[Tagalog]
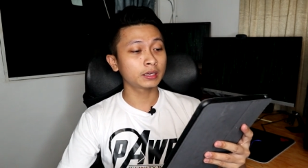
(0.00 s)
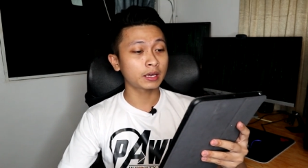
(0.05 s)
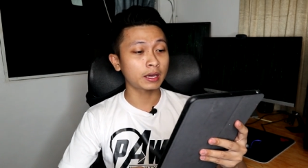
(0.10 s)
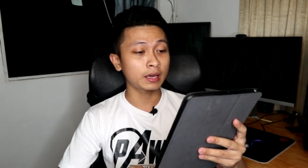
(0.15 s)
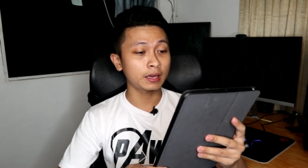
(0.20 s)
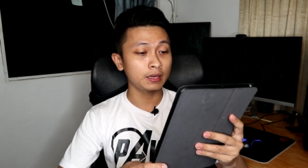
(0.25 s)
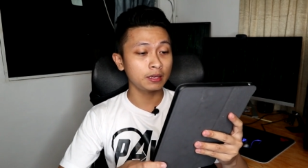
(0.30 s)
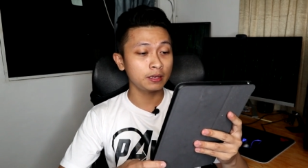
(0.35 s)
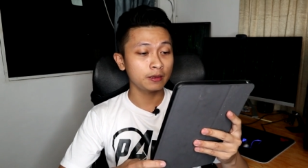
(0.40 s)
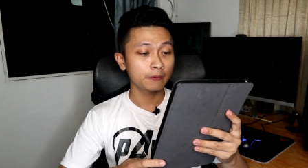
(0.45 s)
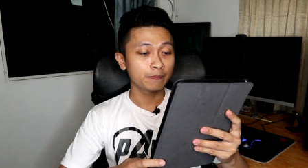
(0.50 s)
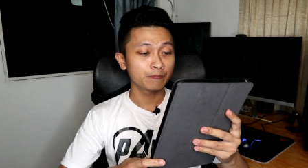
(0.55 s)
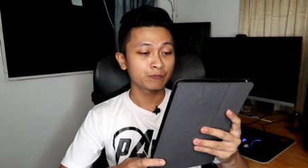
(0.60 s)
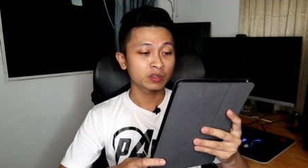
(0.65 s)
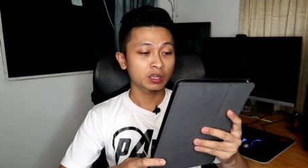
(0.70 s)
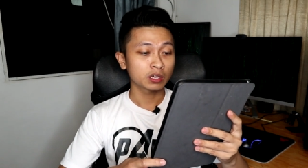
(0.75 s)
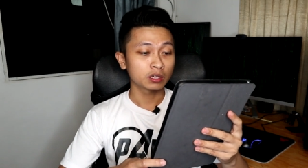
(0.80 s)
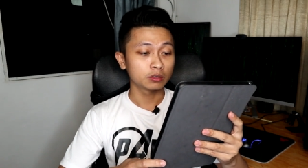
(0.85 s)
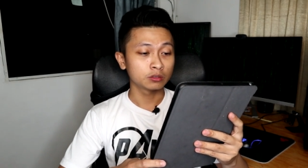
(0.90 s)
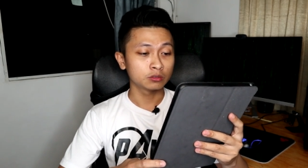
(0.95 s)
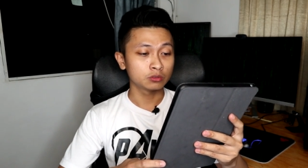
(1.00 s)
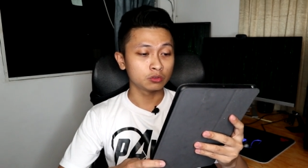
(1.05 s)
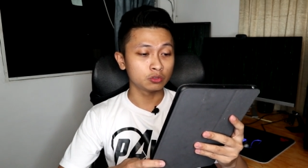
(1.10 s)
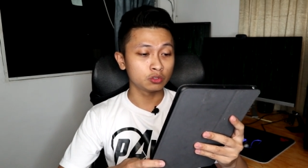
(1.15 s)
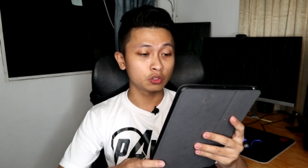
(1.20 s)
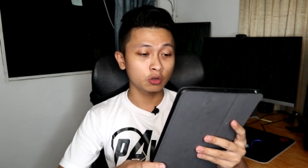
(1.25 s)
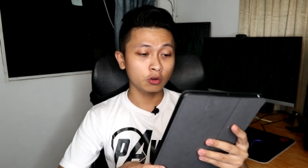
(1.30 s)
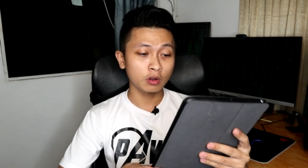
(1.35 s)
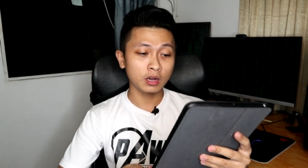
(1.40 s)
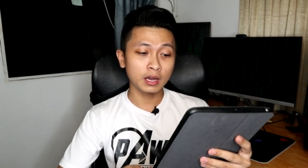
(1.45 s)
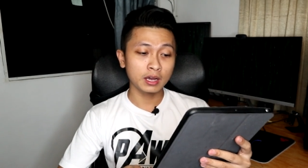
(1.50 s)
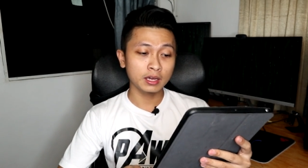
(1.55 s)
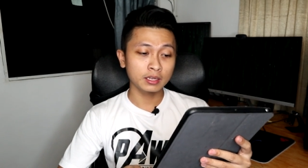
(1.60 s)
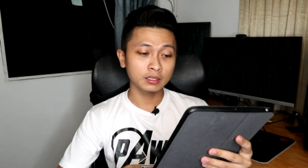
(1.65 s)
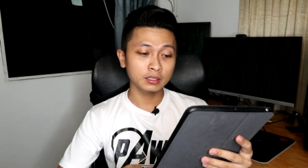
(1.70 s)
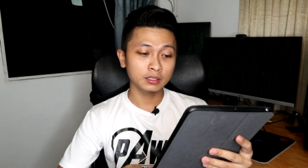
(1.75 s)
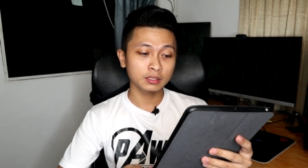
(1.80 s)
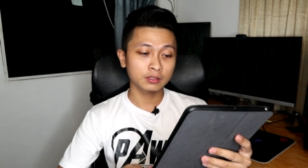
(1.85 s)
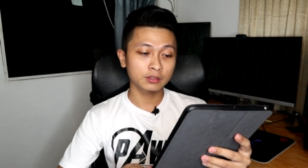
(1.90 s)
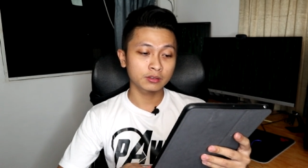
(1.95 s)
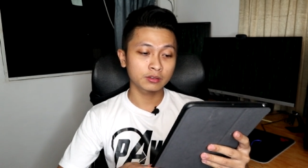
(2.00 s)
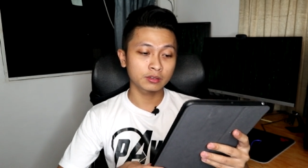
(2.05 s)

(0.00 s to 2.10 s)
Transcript: kay Joan